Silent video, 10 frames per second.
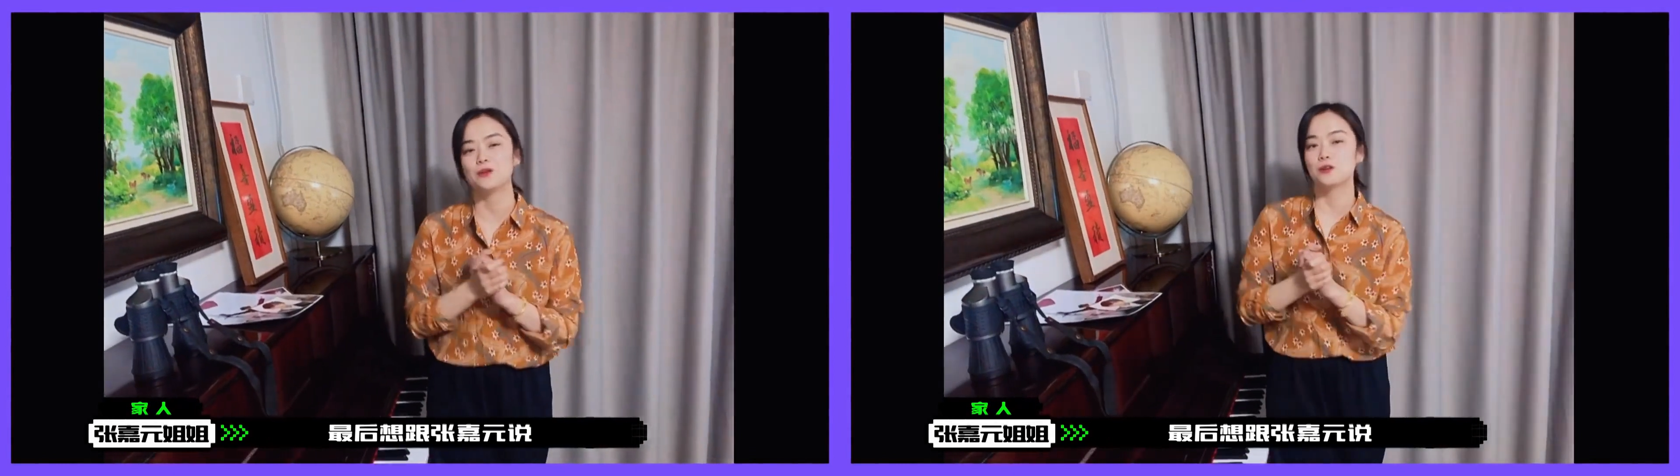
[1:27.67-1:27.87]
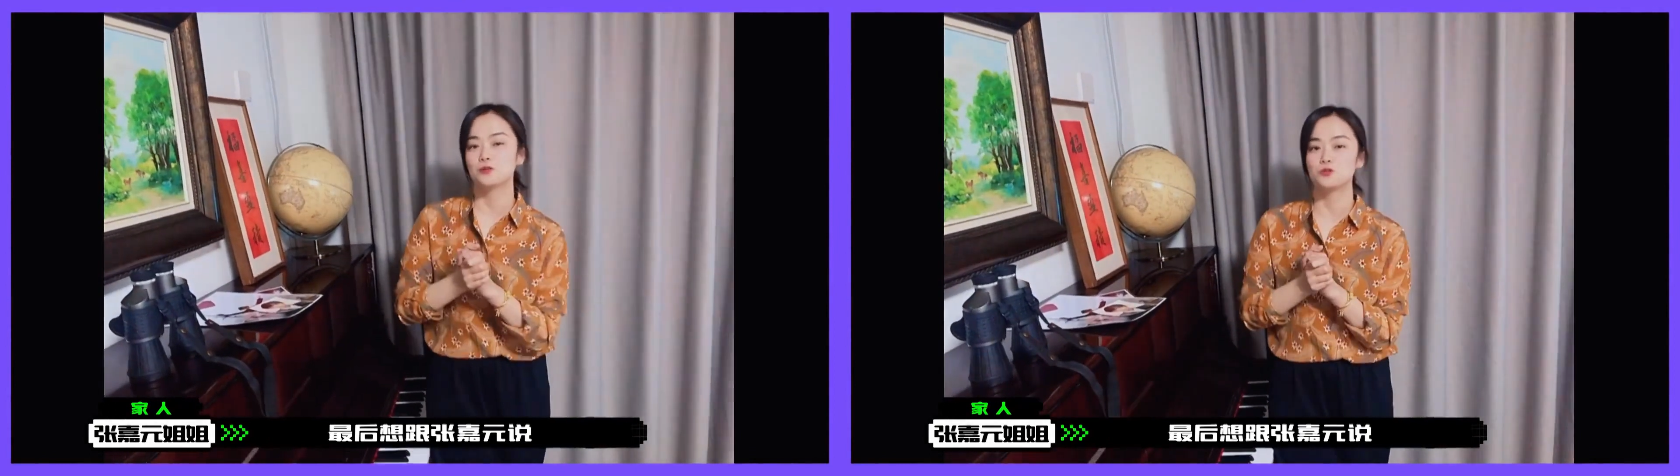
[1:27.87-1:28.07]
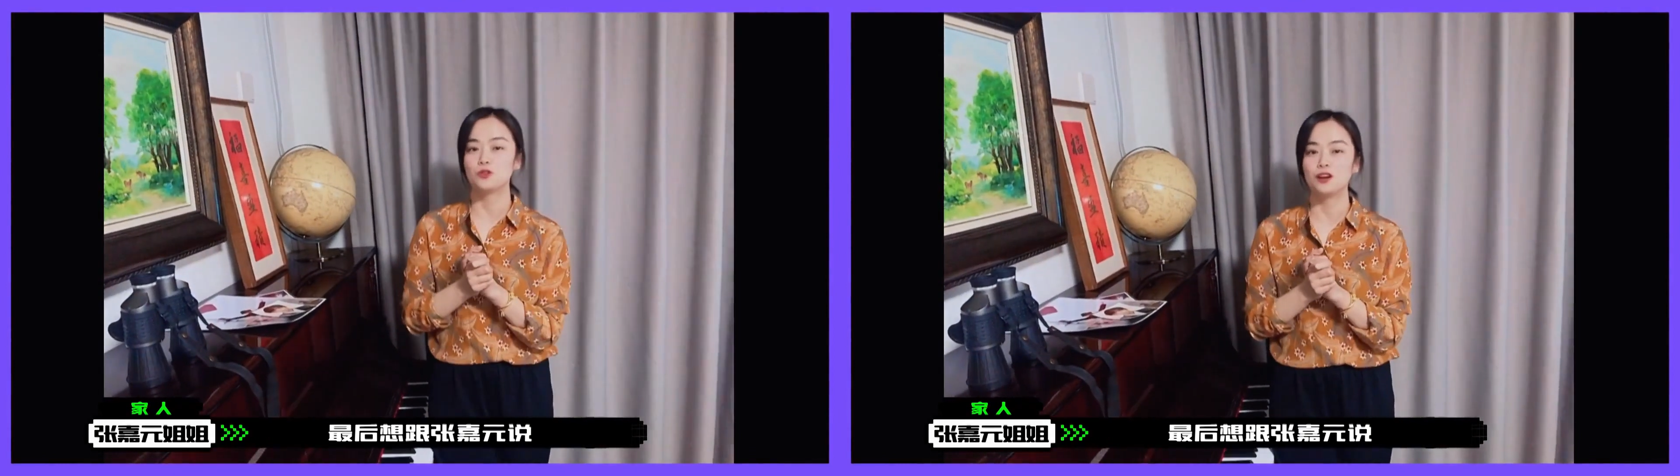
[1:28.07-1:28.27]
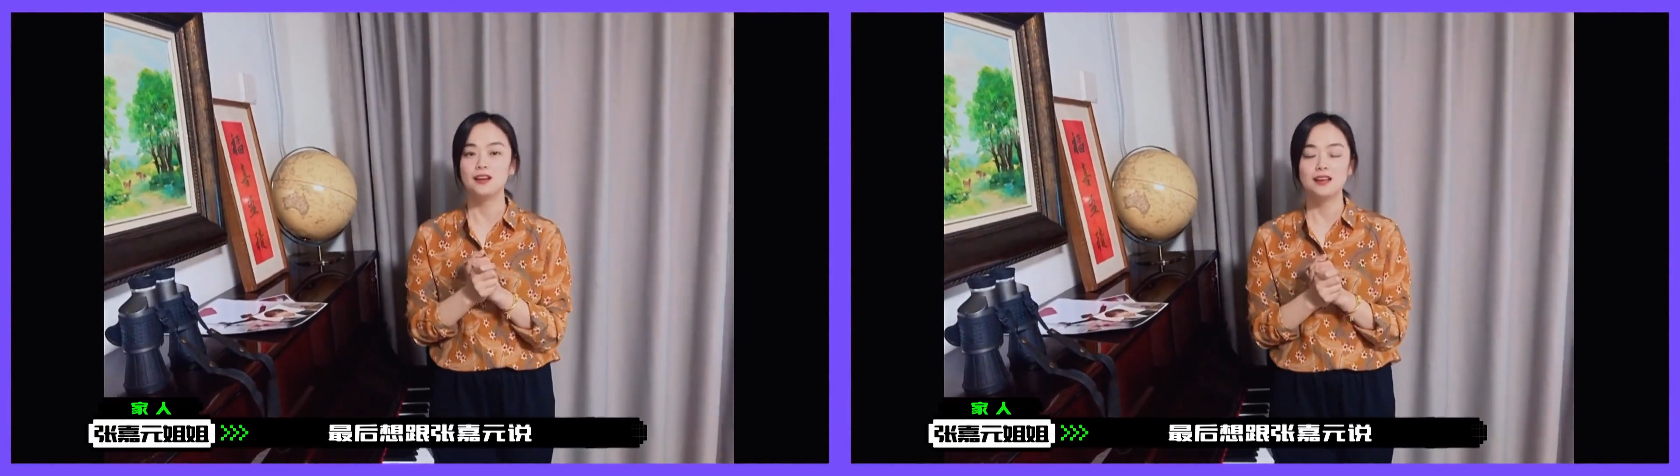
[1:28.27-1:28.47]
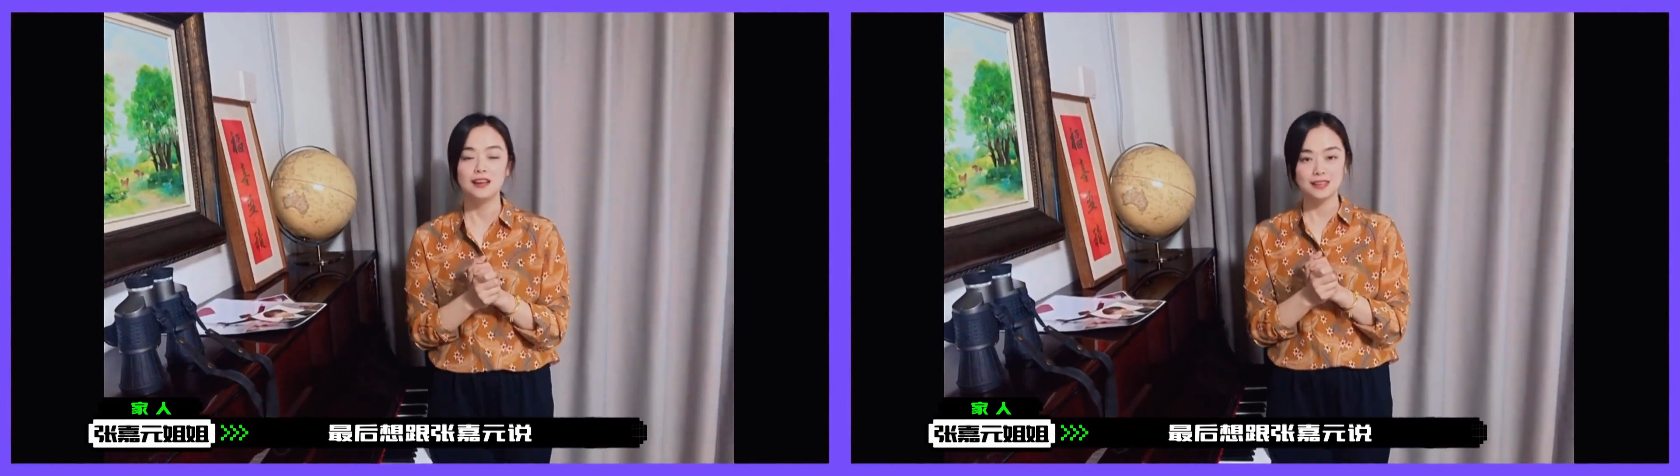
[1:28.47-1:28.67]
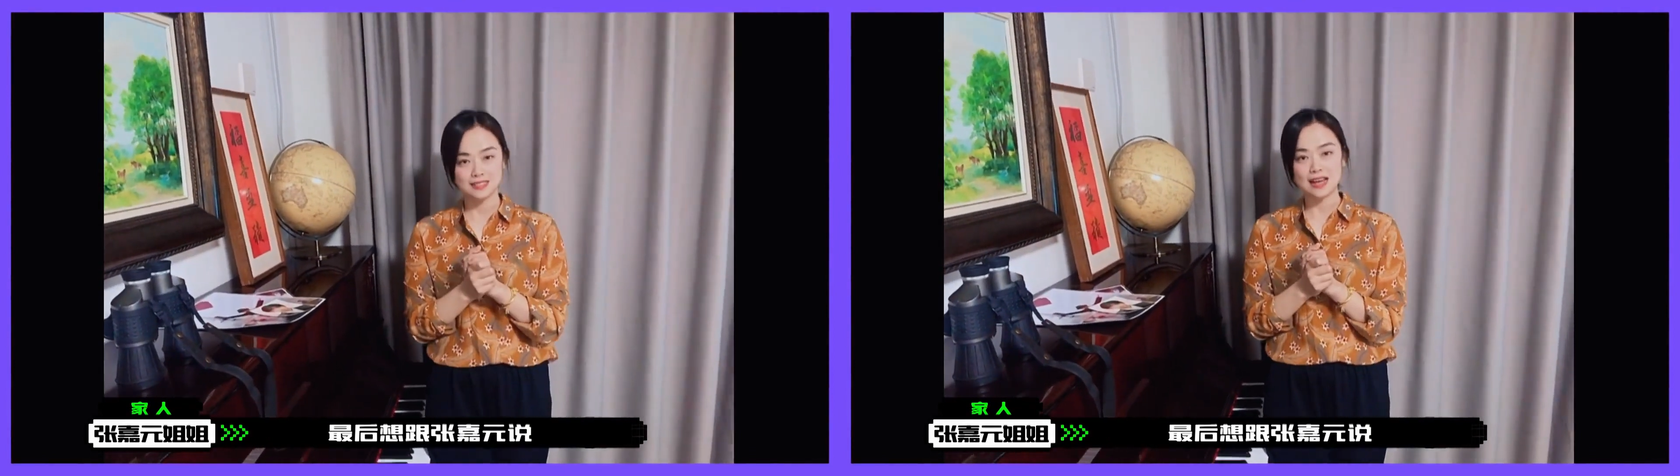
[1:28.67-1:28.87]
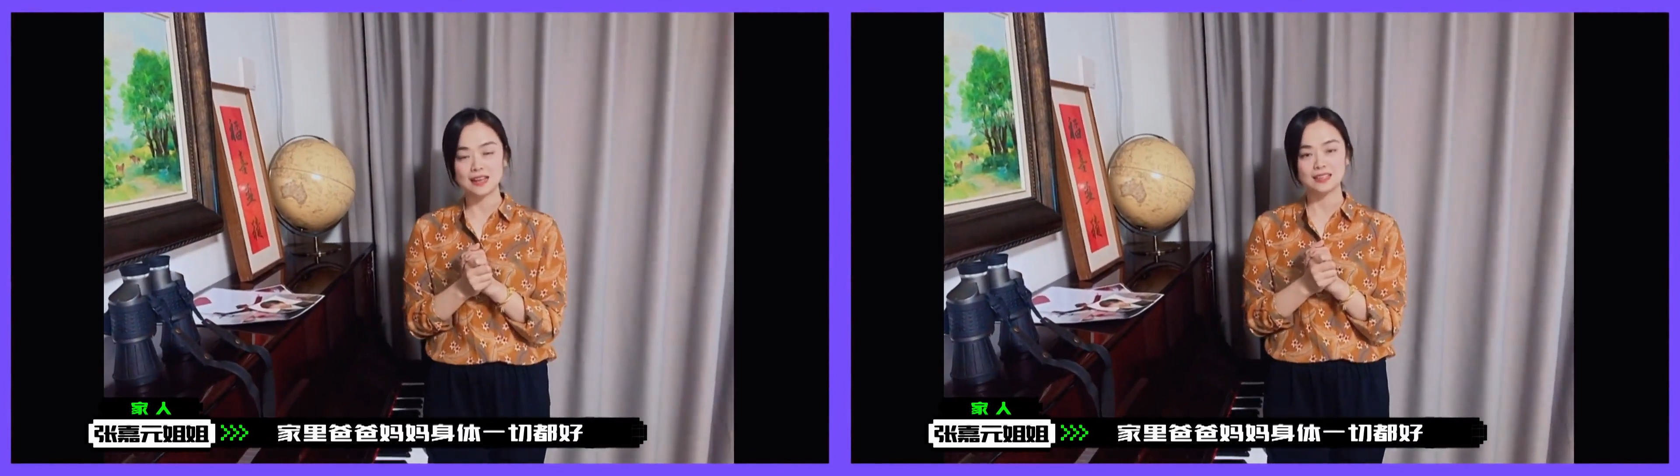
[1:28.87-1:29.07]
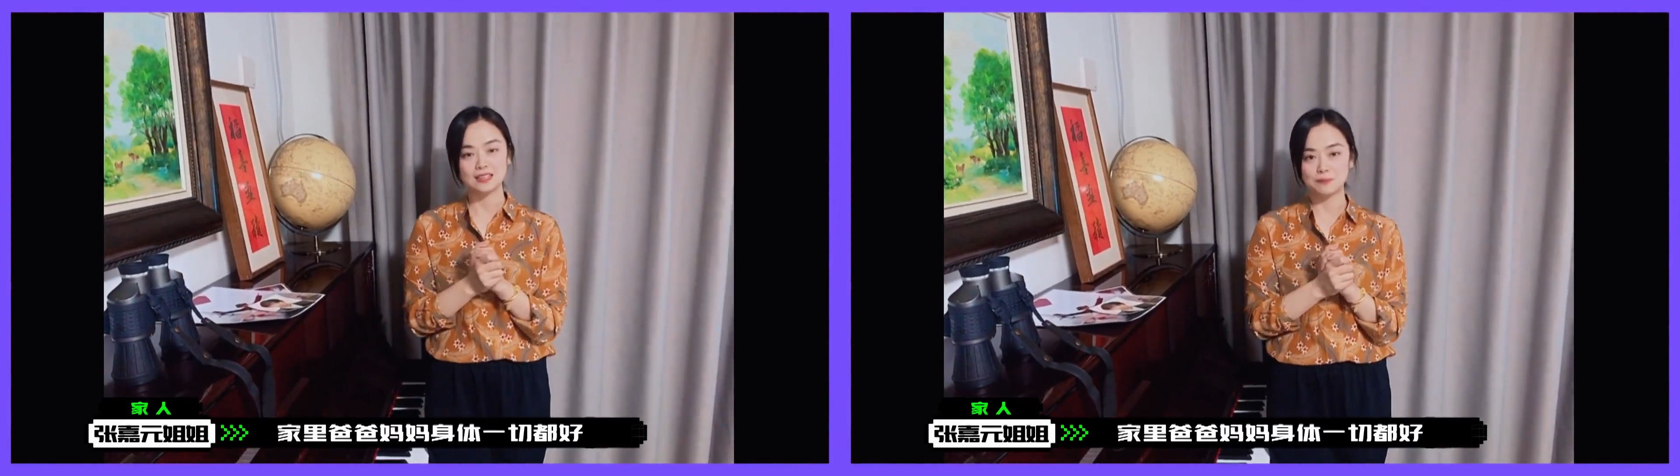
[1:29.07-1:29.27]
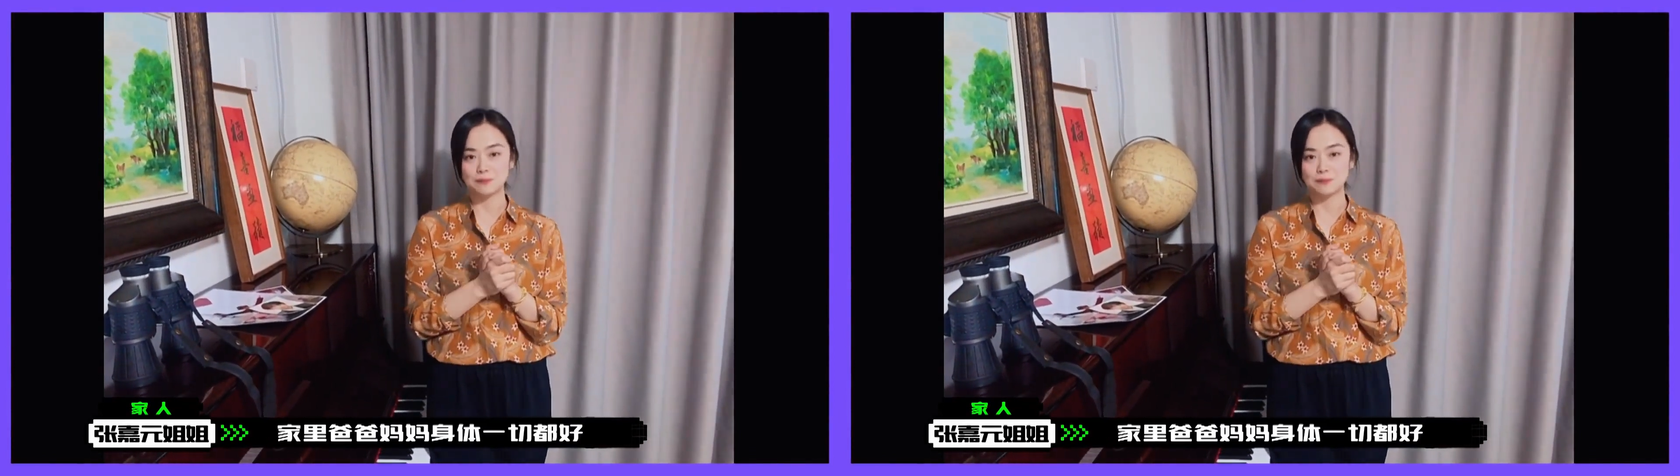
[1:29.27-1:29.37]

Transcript: 圆说，家里